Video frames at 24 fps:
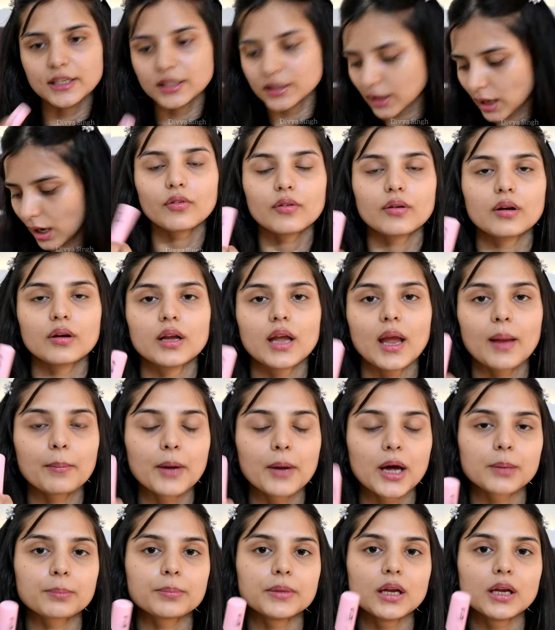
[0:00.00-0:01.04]
इसका एम
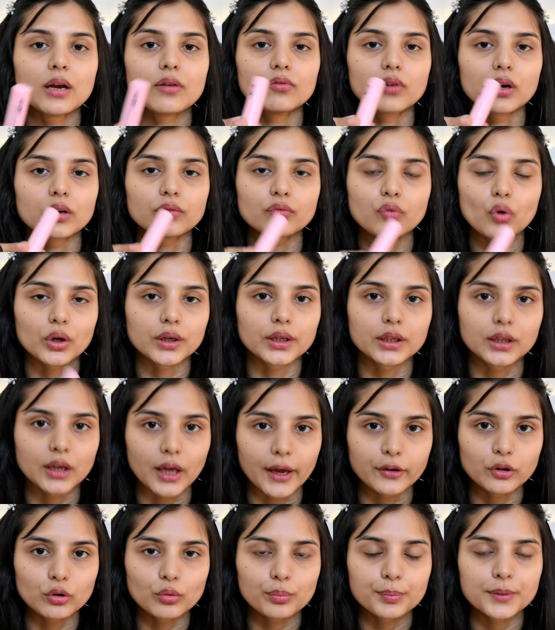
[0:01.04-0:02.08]
है वन फोर्टी
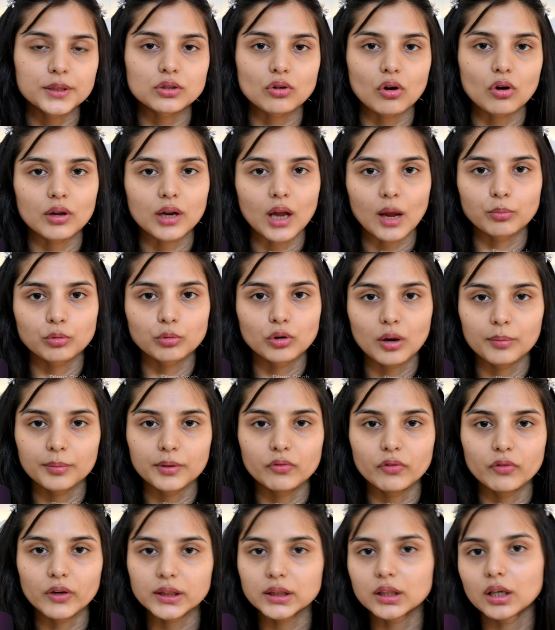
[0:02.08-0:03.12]
और आपको अभी
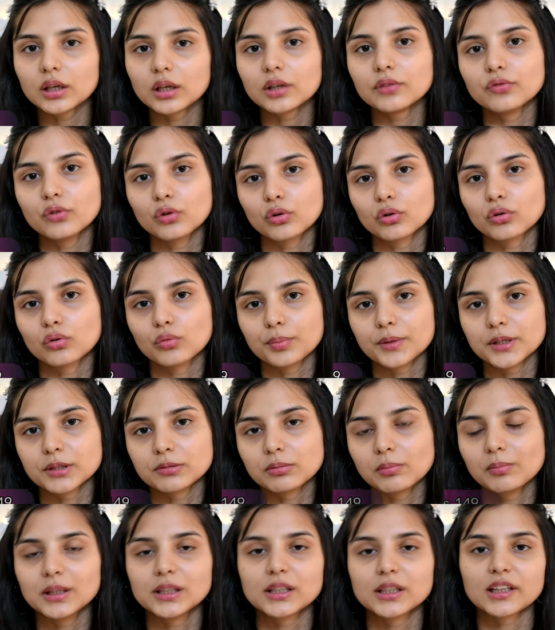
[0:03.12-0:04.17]
वन थर्टी
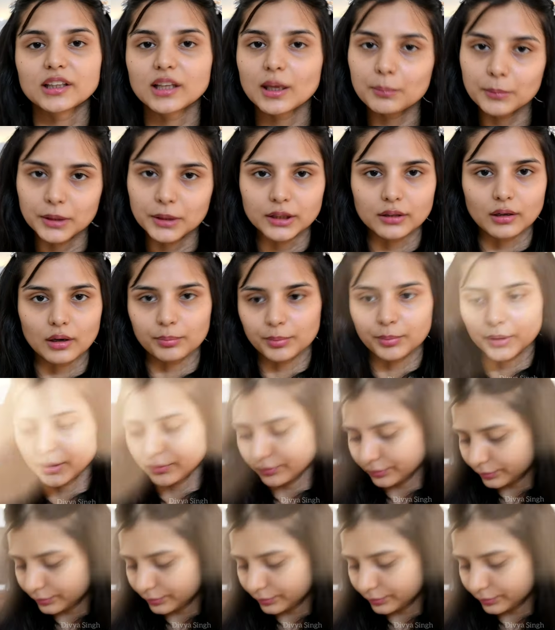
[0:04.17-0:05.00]
में मिल जाता है मिंत्रा पे